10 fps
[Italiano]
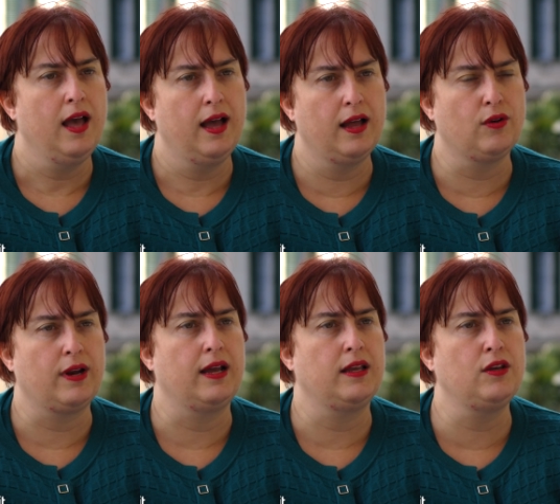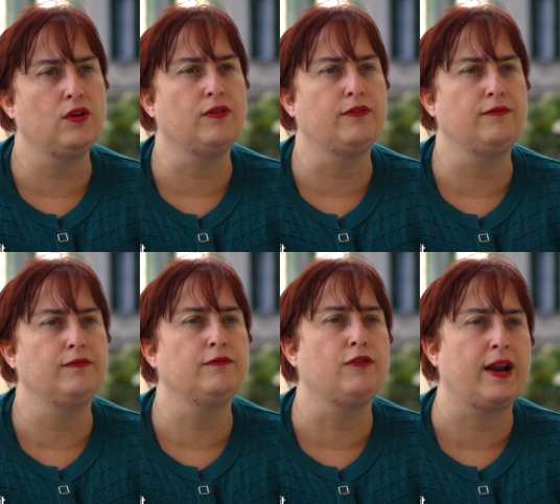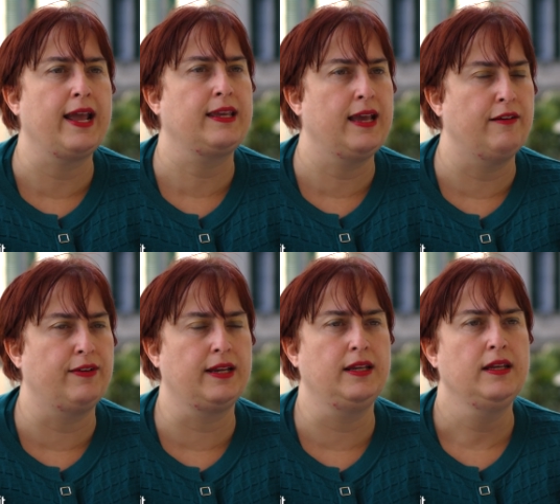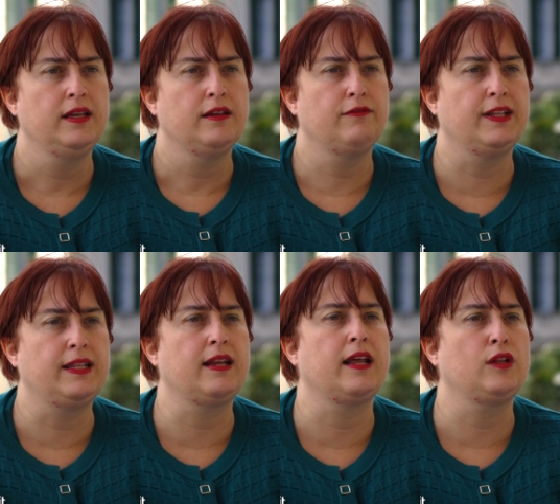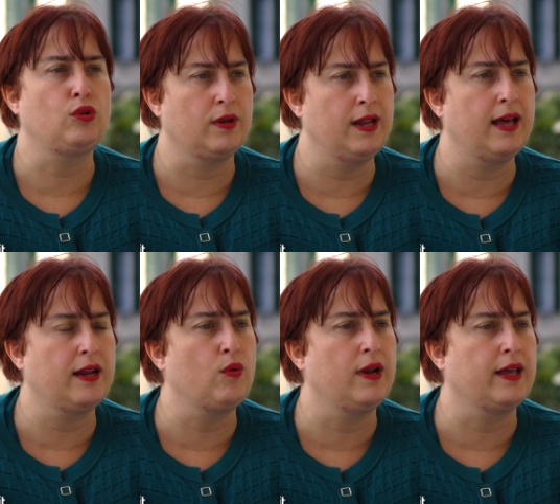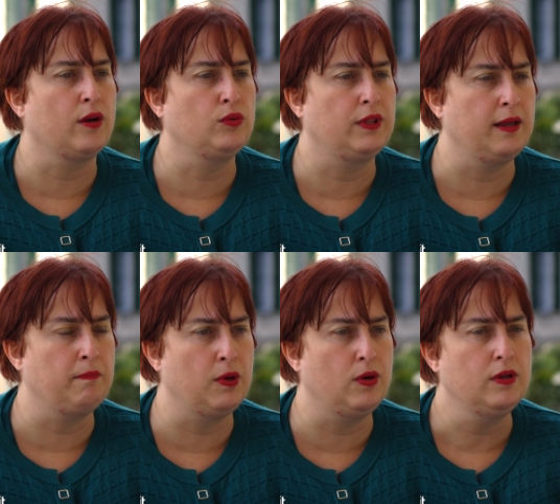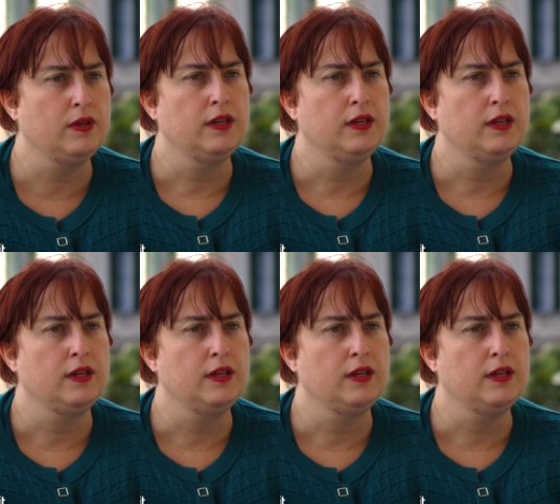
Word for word: Allora, io vorrei Chiavari vederla ritornare quella che era un tempo,